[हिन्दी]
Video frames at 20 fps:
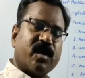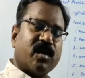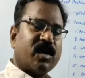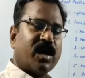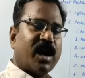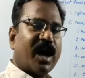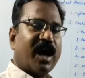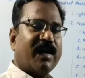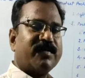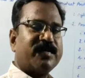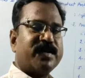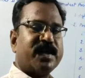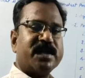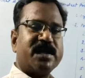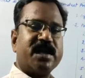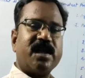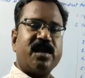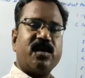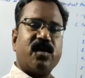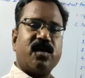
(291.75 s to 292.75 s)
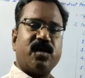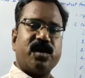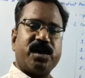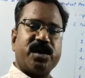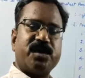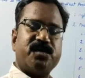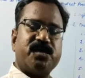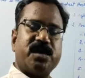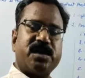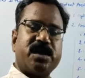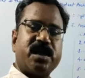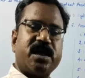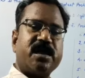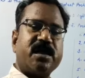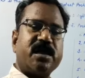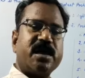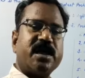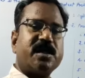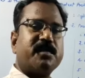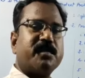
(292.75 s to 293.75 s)
और आफ्टर देन लॉ ग्रेजुएशन
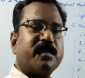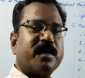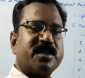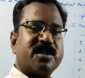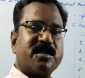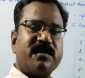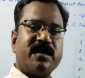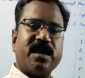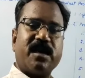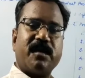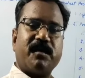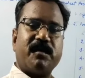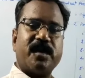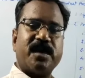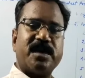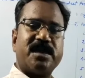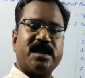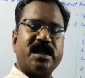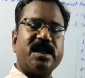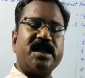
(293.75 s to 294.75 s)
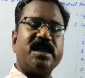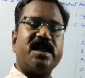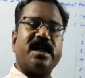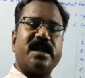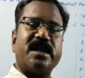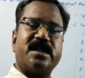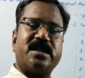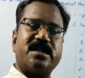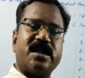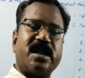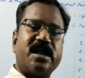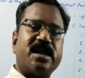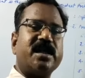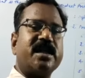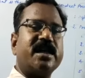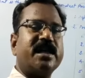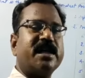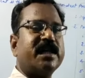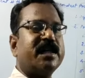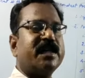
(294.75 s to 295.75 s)
इट मस्ट बी कम्पल्सरी
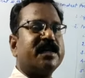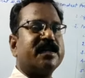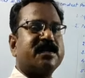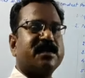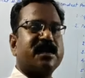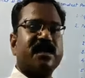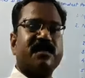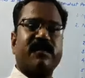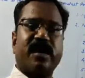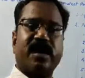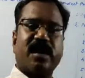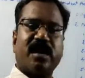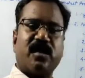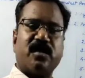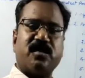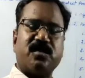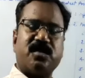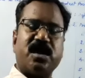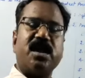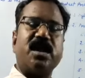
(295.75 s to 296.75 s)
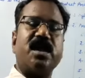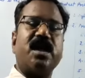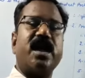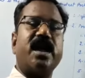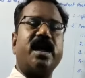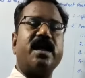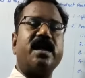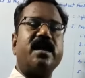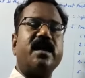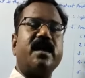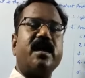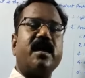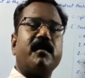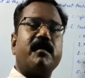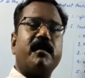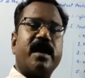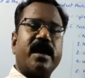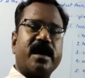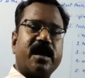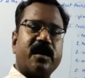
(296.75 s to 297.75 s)
रजिस्टर्ड इन ए स्टेट बार काउंसिल एंड
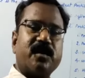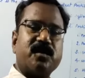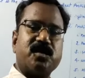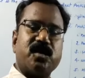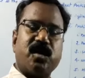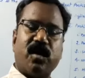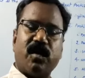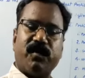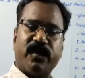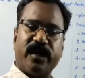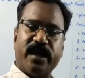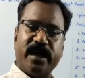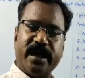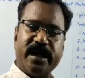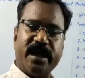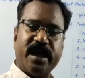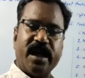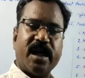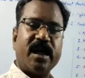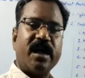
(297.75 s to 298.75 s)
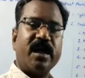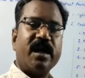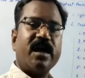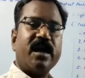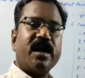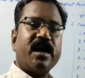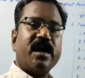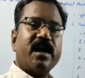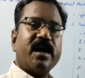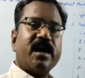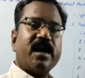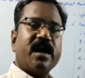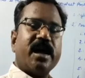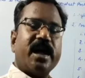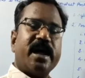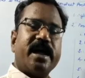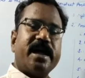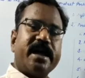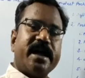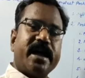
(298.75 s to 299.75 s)
बार काउंसिल ऑफ इंडिया
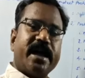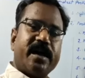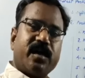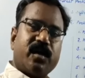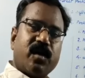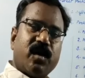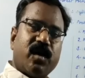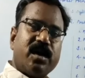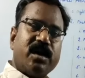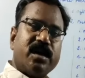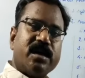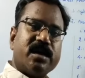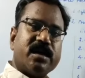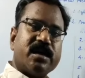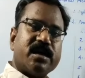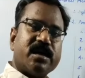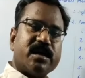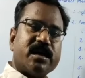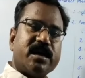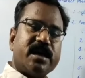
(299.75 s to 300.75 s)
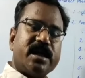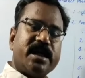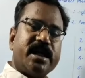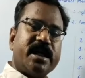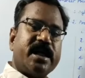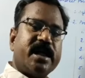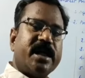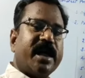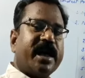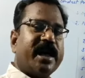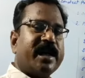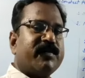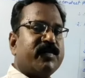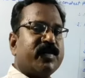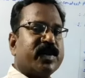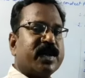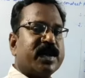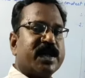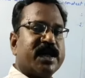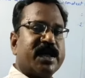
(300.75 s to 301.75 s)
एंड एनरोल्ड इन ए
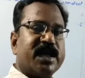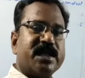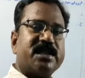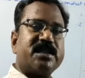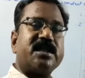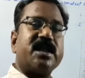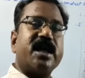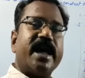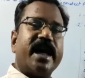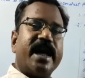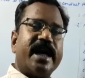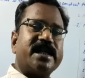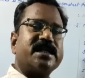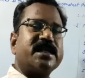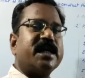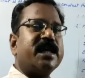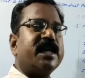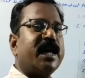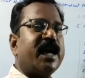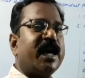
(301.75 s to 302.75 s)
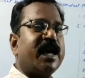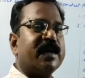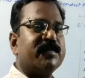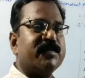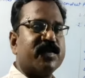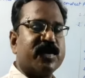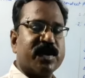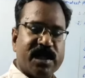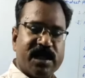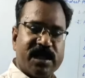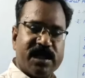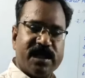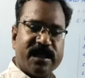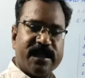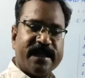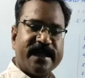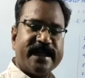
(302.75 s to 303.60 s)
एडवोकेट लिस्ट एज ए एडवोकेट